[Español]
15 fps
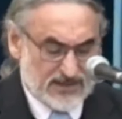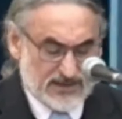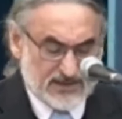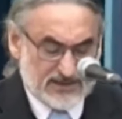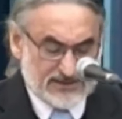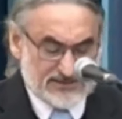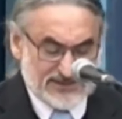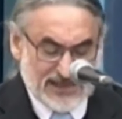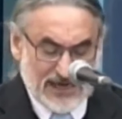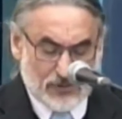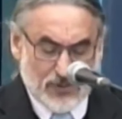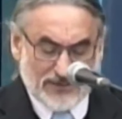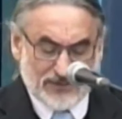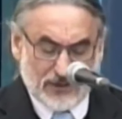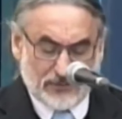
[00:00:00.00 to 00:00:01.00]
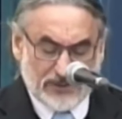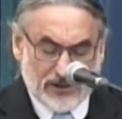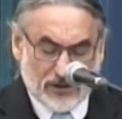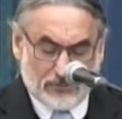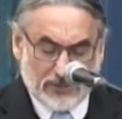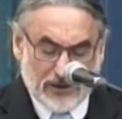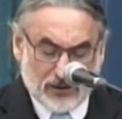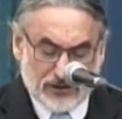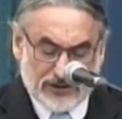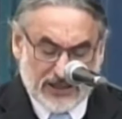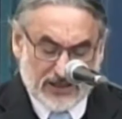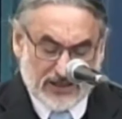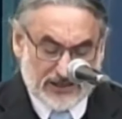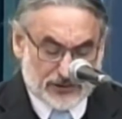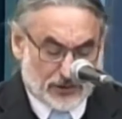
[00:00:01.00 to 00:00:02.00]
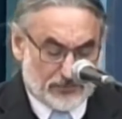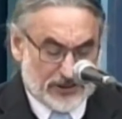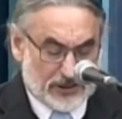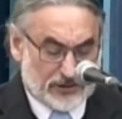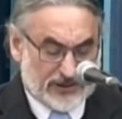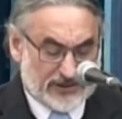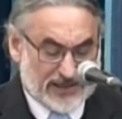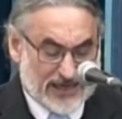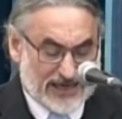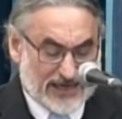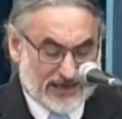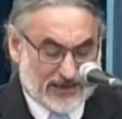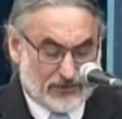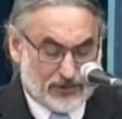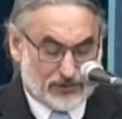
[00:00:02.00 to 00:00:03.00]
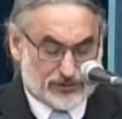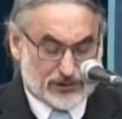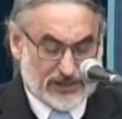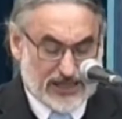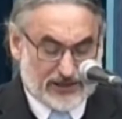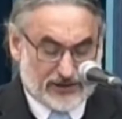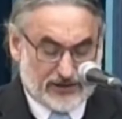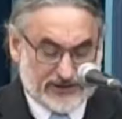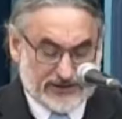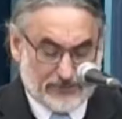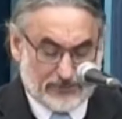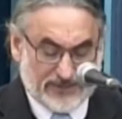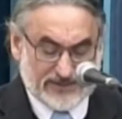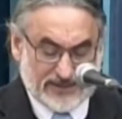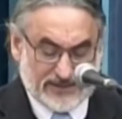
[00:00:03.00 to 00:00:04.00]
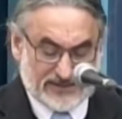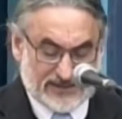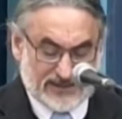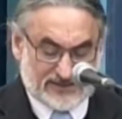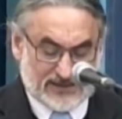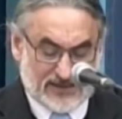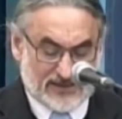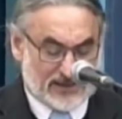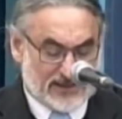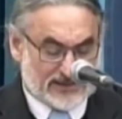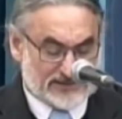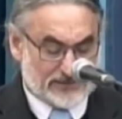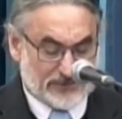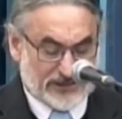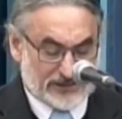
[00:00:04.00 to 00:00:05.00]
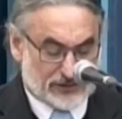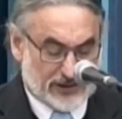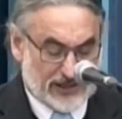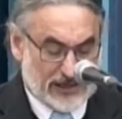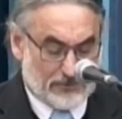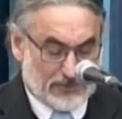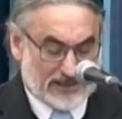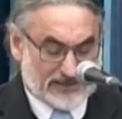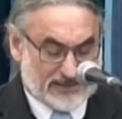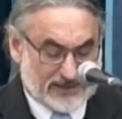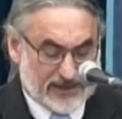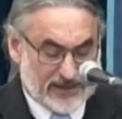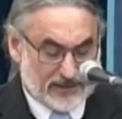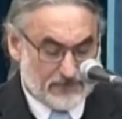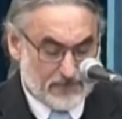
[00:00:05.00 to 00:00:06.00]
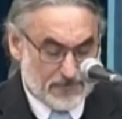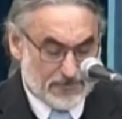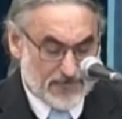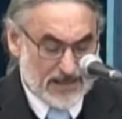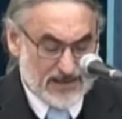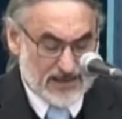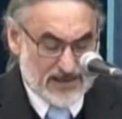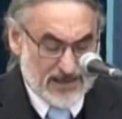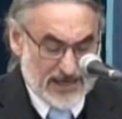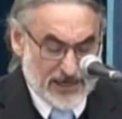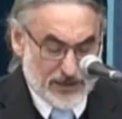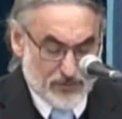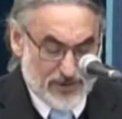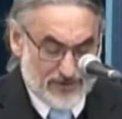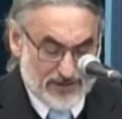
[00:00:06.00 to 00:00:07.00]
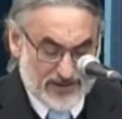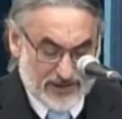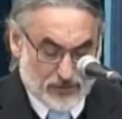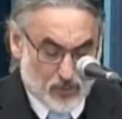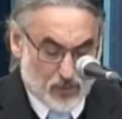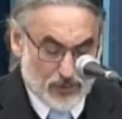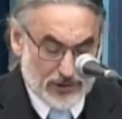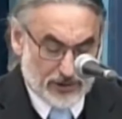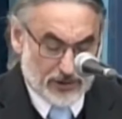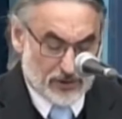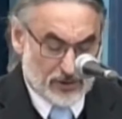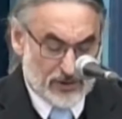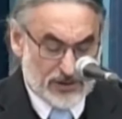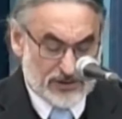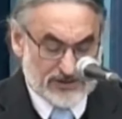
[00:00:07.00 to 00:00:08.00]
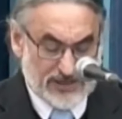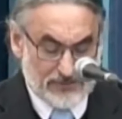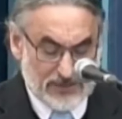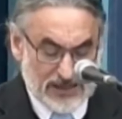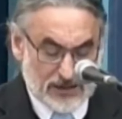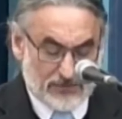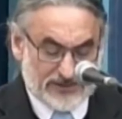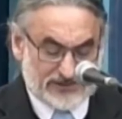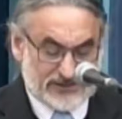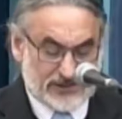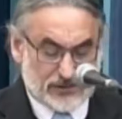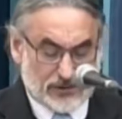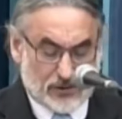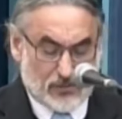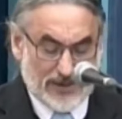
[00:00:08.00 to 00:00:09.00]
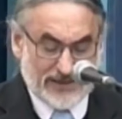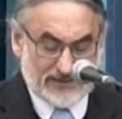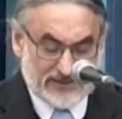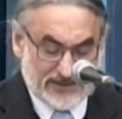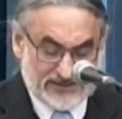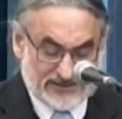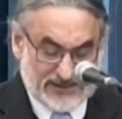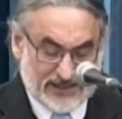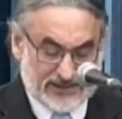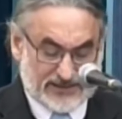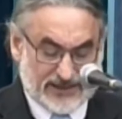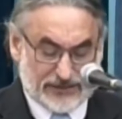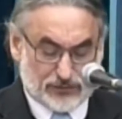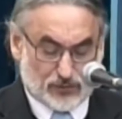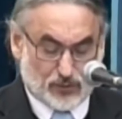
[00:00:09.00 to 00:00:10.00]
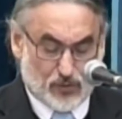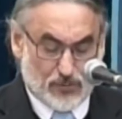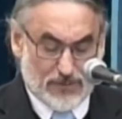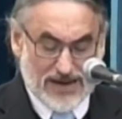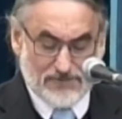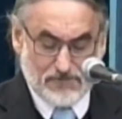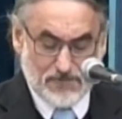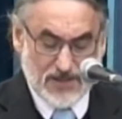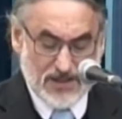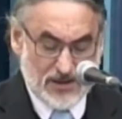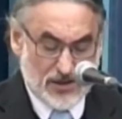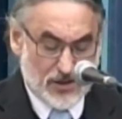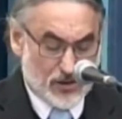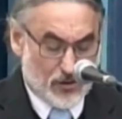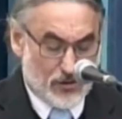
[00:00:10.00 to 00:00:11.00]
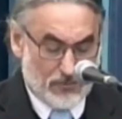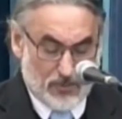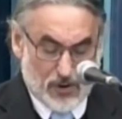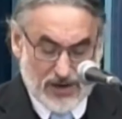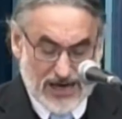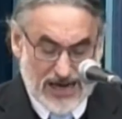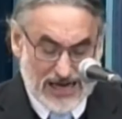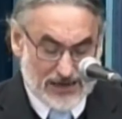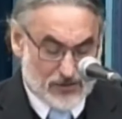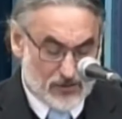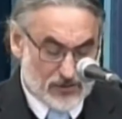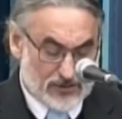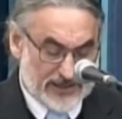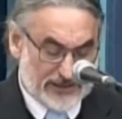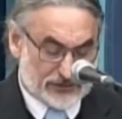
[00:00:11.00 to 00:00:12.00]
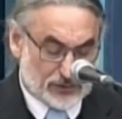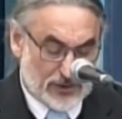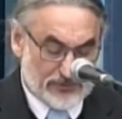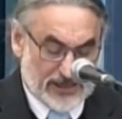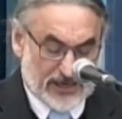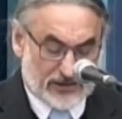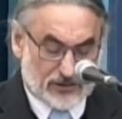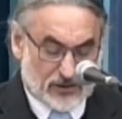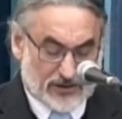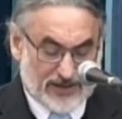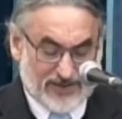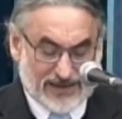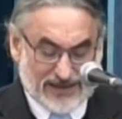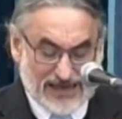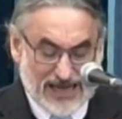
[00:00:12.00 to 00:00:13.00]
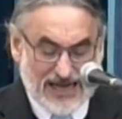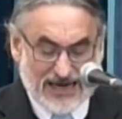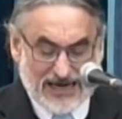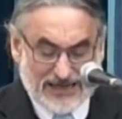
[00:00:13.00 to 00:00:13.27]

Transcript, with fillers: Será Juan Domingo Perón quien retome los ideales revolucionarios independentistas del nacimiento de la patria. El 9 de julio de 1947 en Tucumán, convoca al Congreso abierto que declara la